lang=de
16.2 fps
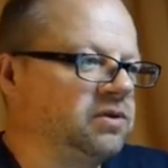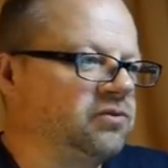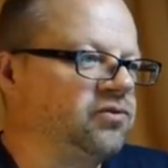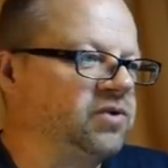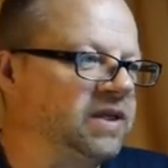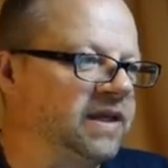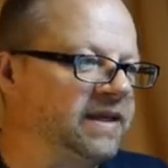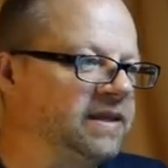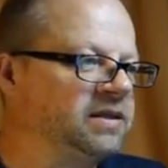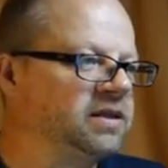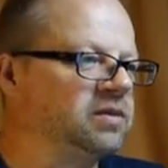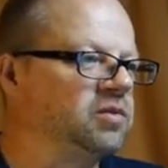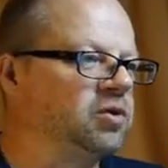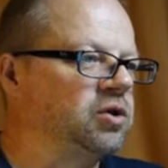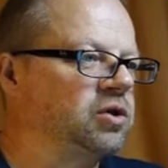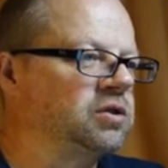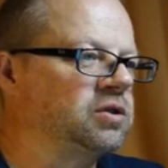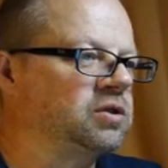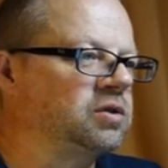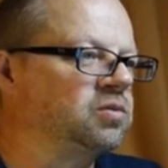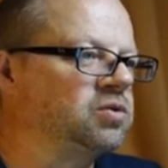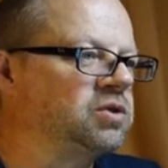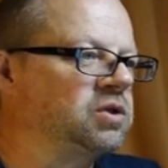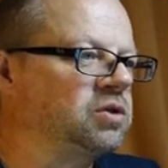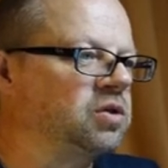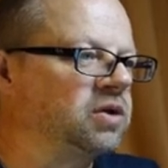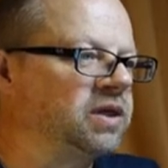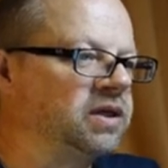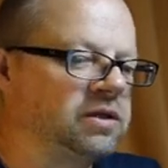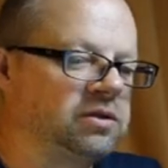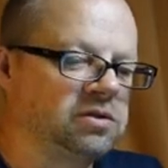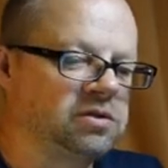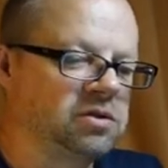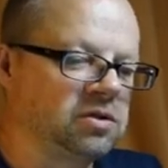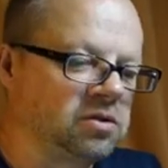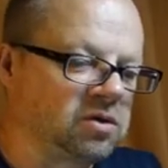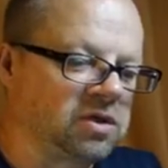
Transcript: wieder ändern möchte, dann muss ich halt da hergehen und sagen,